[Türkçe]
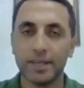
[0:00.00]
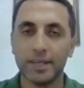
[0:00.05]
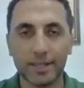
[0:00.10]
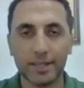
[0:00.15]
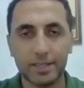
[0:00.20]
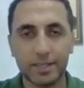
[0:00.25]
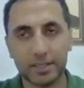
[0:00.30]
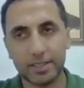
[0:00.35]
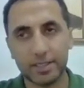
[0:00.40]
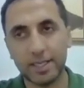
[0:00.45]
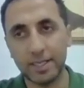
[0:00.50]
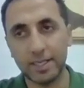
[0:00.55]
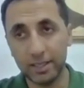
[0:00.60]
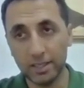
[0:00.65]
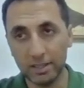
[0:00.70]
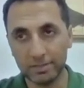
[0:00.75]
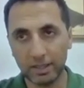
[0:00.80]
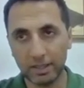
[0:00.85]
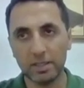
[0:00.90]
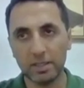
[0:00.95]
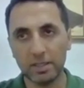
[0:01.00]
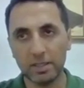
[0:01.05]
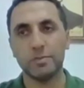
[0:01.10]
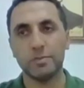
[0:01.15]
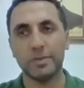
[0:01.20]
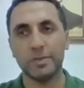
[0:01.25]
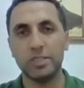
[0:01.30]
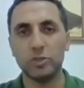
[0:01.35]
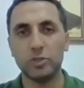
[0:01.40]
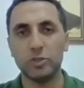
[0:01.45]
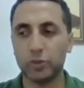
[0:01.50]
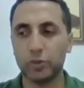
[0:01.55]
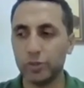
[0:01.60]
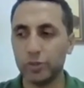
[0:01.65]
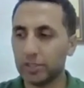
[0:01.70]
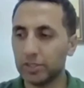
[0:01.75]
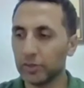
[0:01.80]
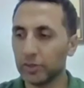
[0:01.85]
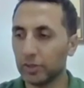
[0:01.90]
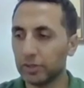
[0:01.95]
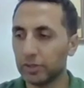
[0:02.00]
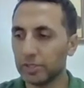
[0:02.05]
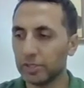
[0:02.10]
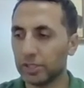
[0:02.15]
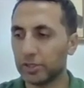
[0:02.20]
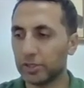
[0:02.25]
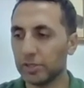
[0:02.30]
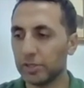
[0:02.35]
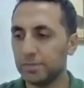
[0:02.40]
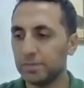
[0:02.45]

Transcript: e, genel anlamda birçok öğrenci zorluk çekiyor.